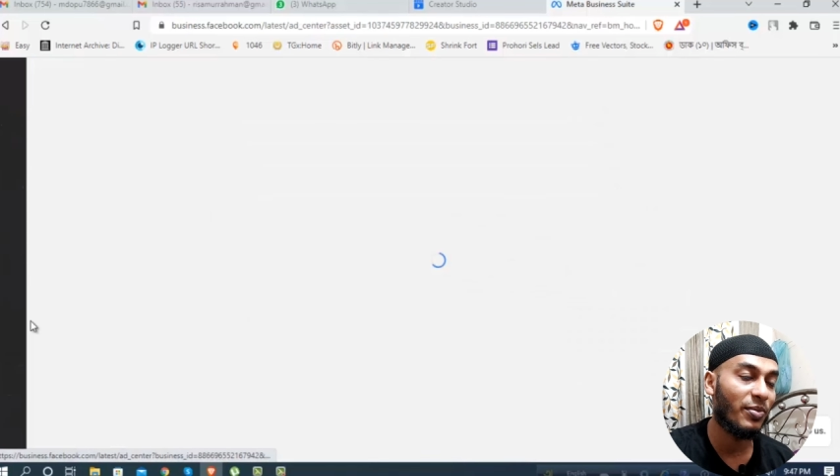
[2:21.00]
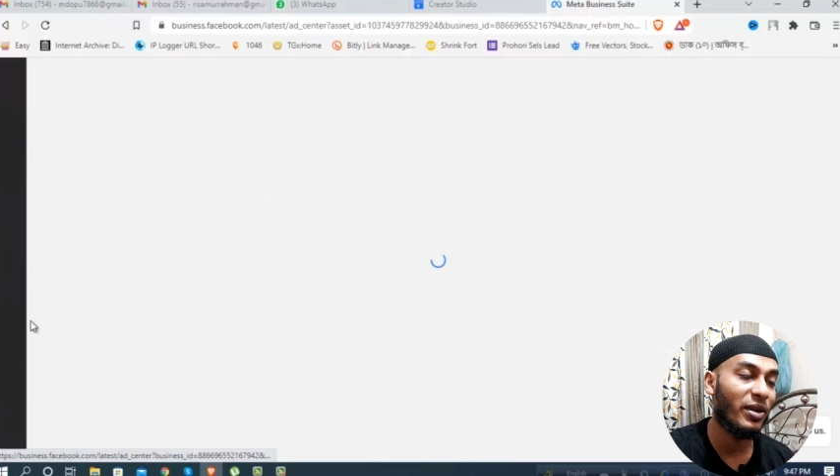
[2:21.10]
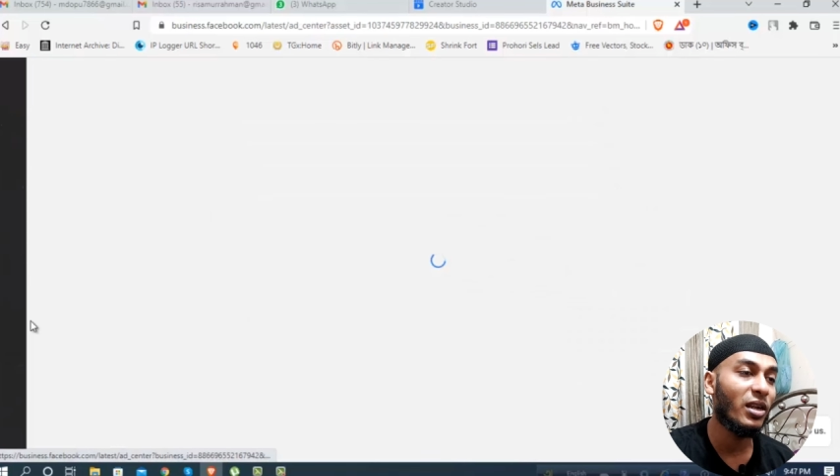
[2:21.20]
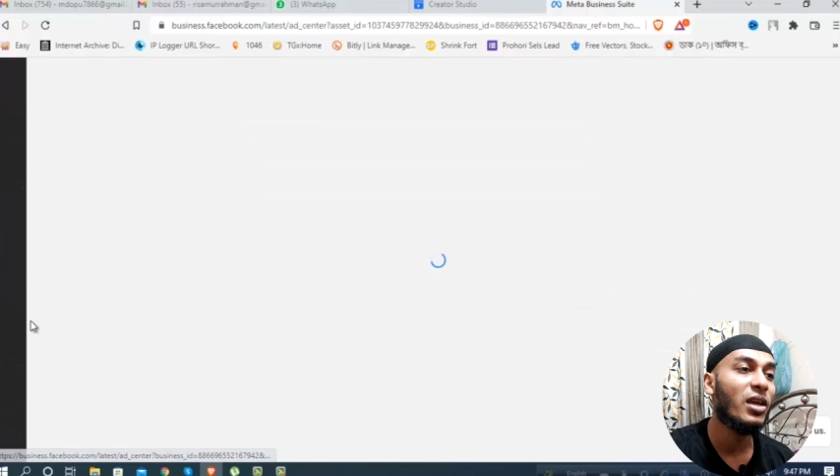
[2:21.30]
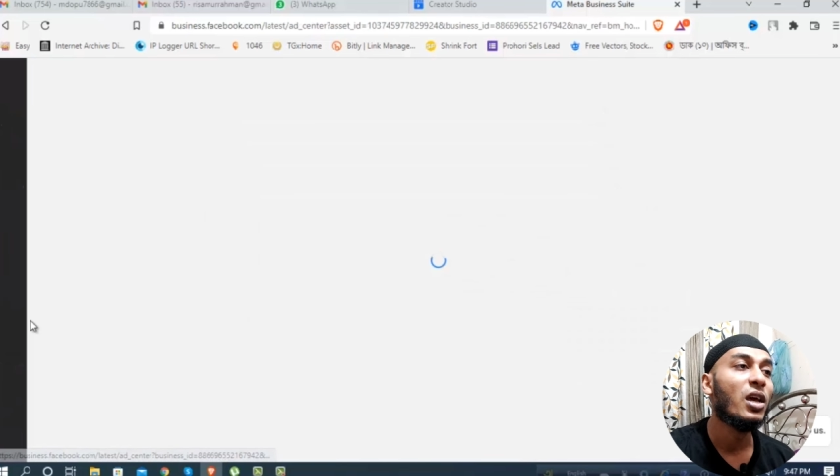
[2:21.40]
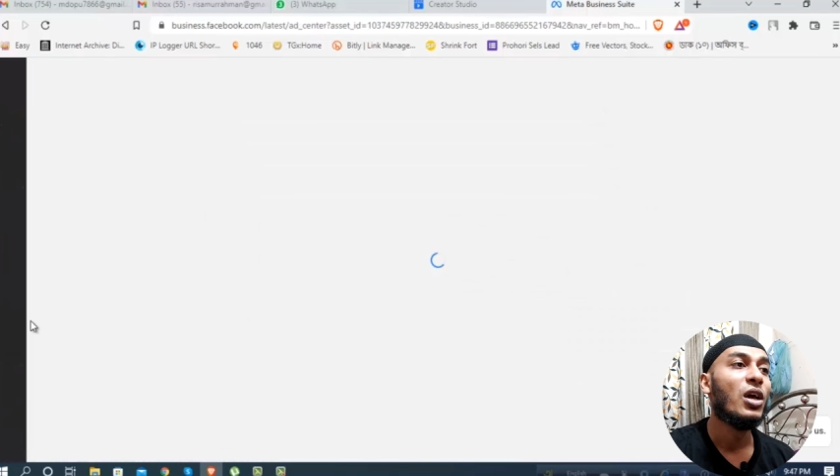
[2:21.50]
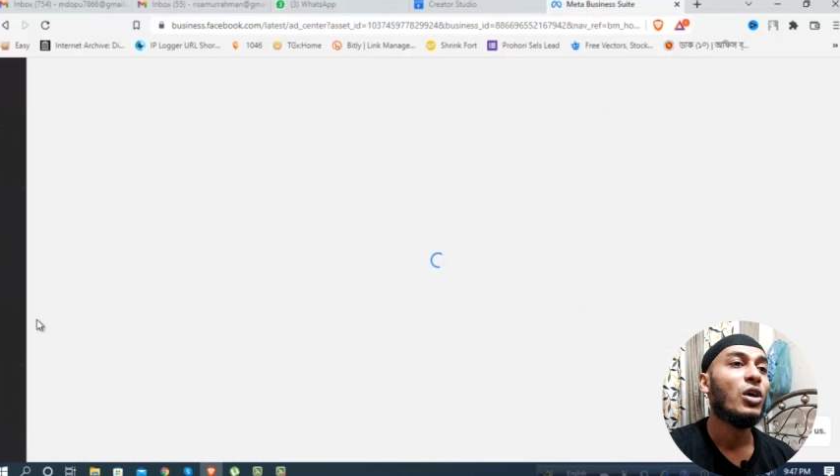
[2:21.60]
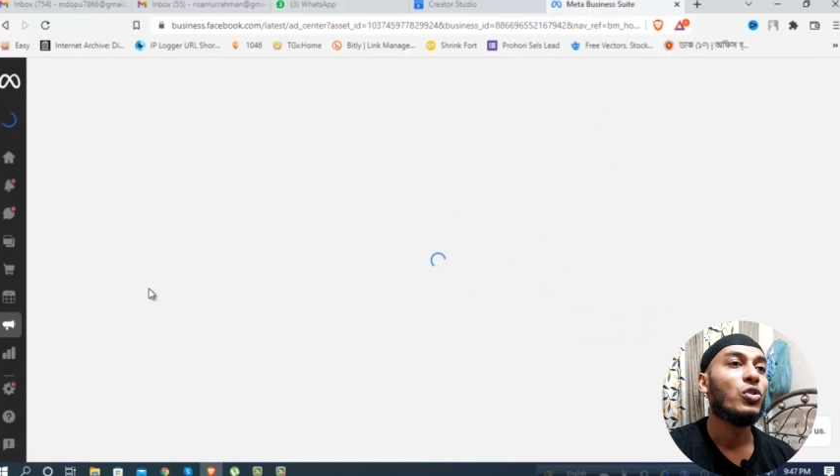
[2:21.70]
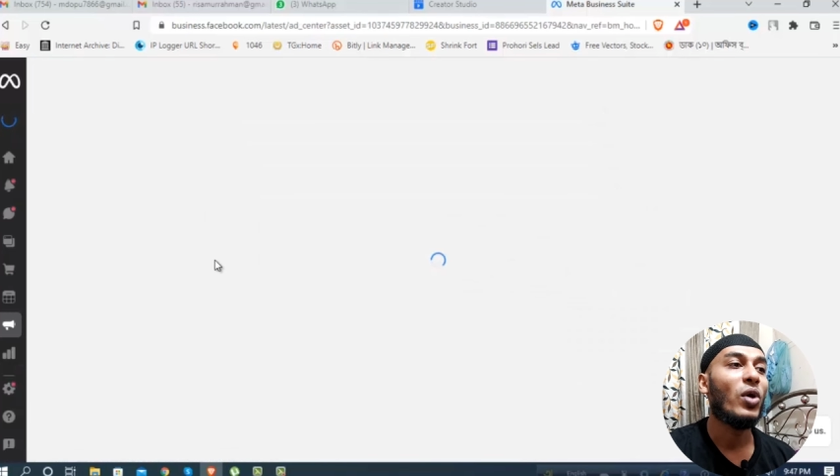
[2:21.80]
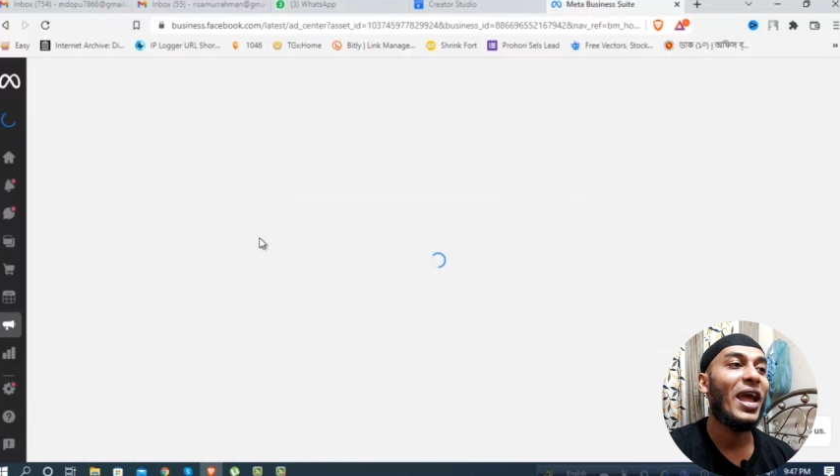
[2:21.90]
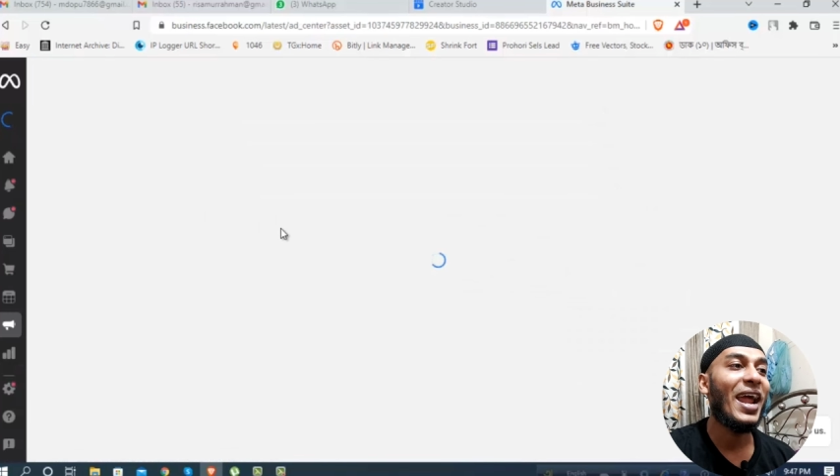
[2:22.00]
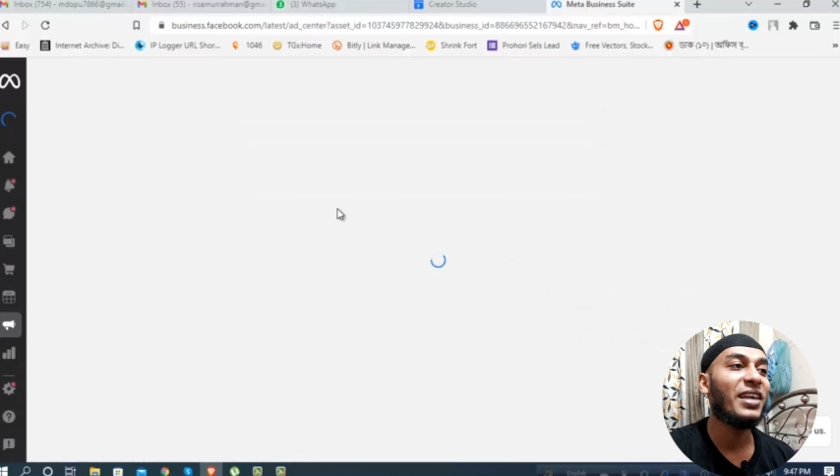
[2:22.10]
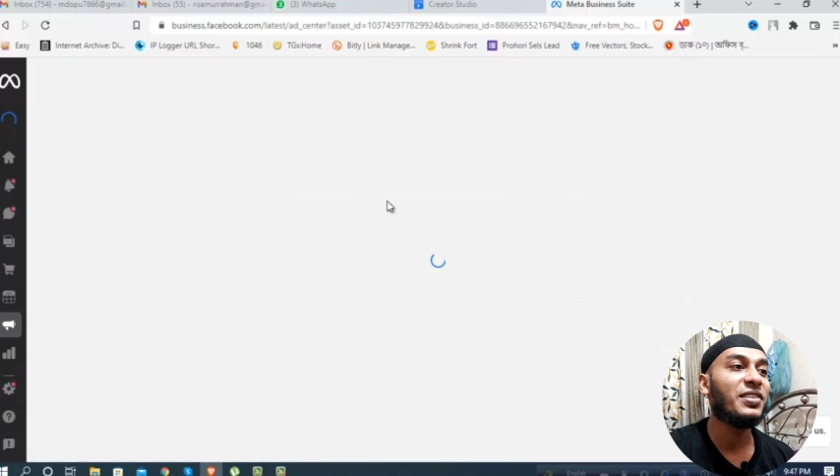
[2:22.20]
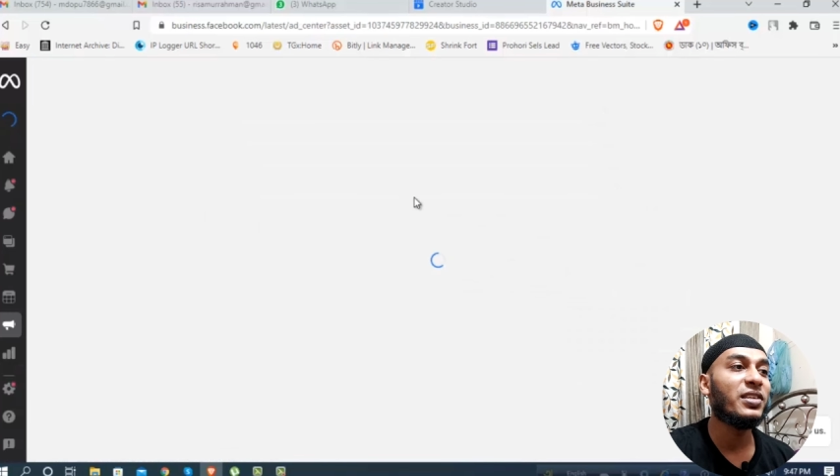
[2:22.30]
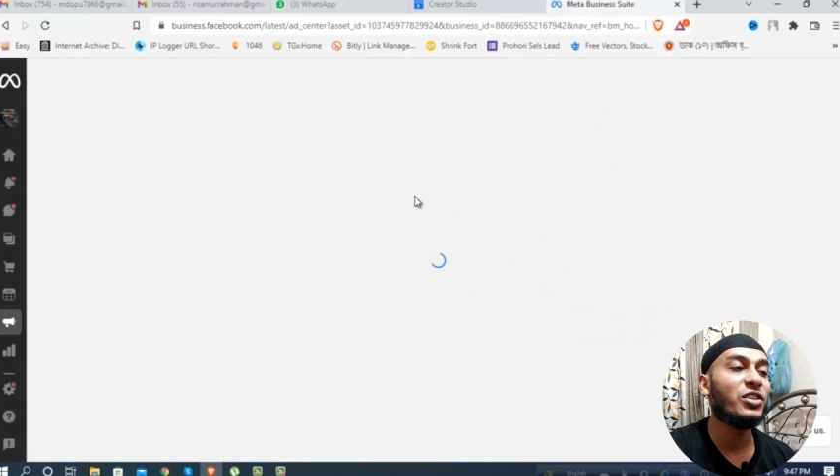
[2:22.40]
যাবেন তো
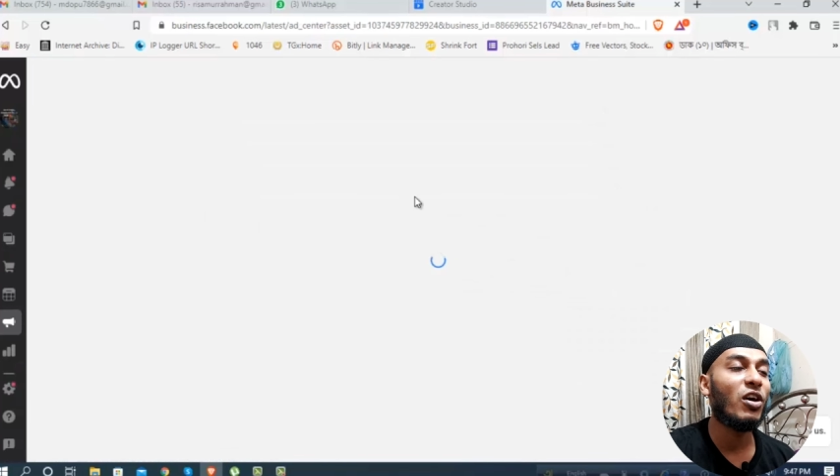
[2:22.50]
অ্যাডসে